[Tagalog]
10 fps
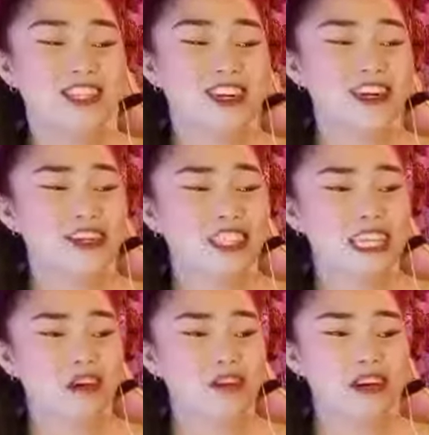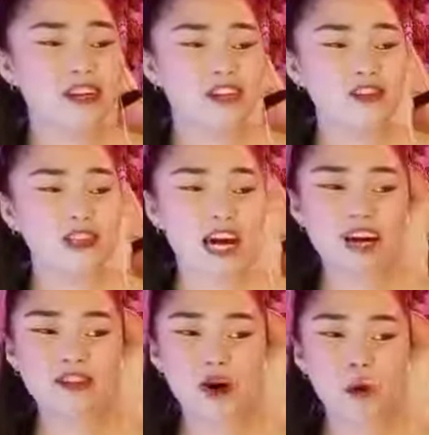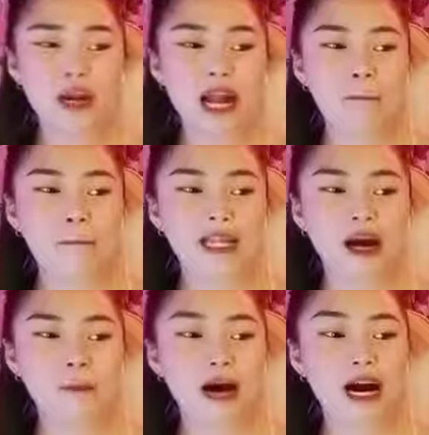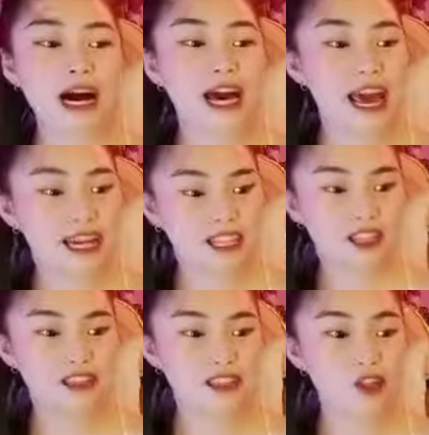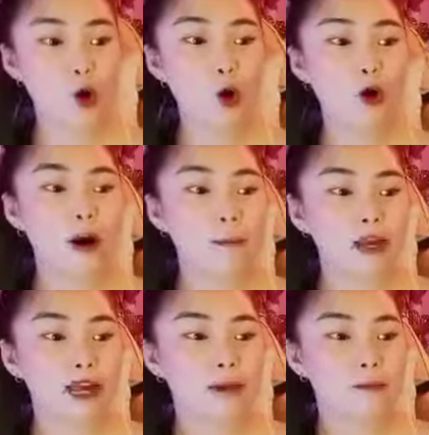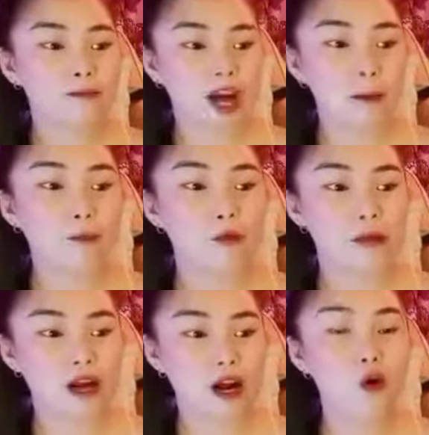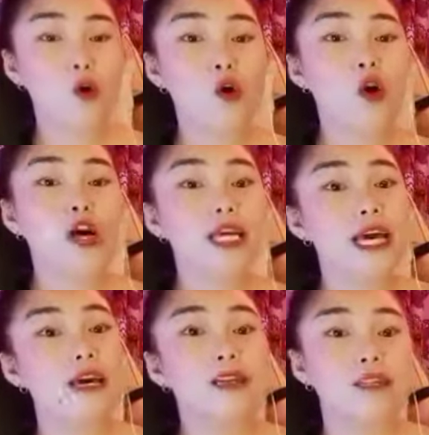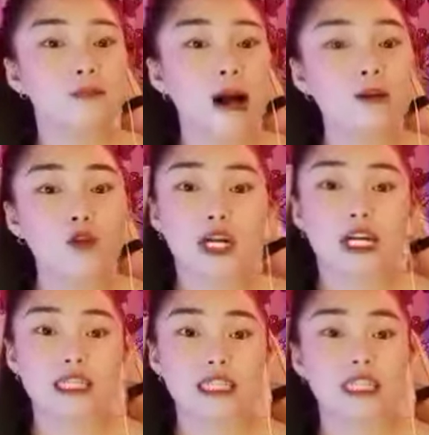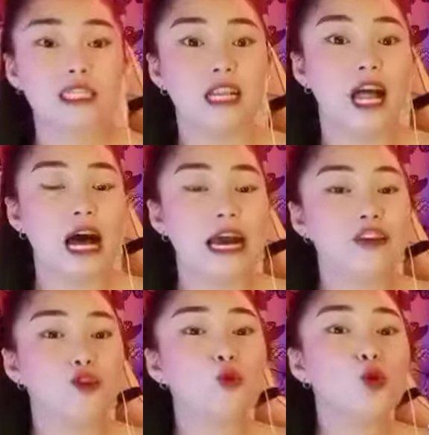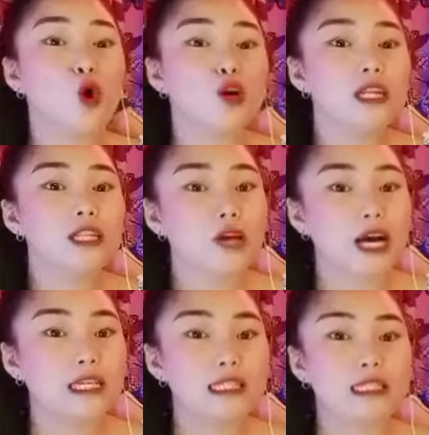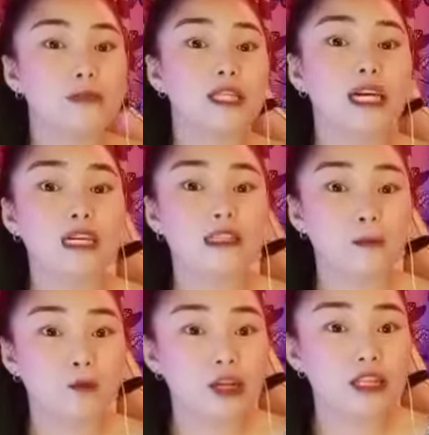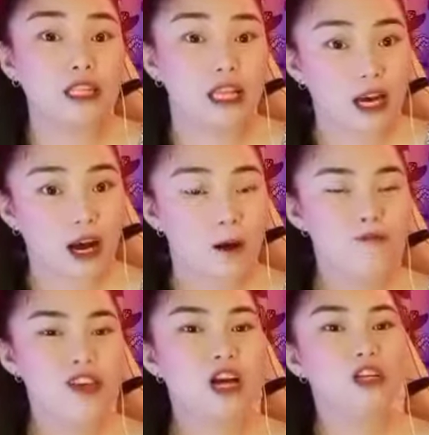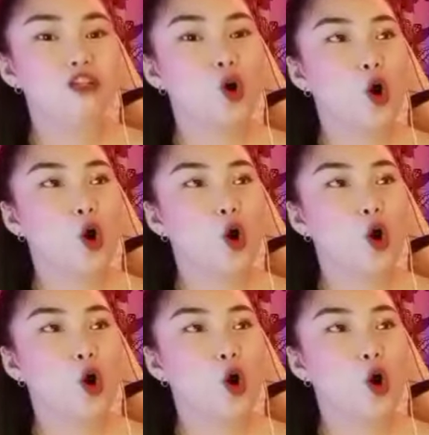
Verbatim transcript: so, yung sinabi niya dito na, ano, wala palang mga ex noong kami na bumira. Oo, yes! Bago lang kasi yan sila. And yung Donggalo, guys, is matagal na po yan talaga. So,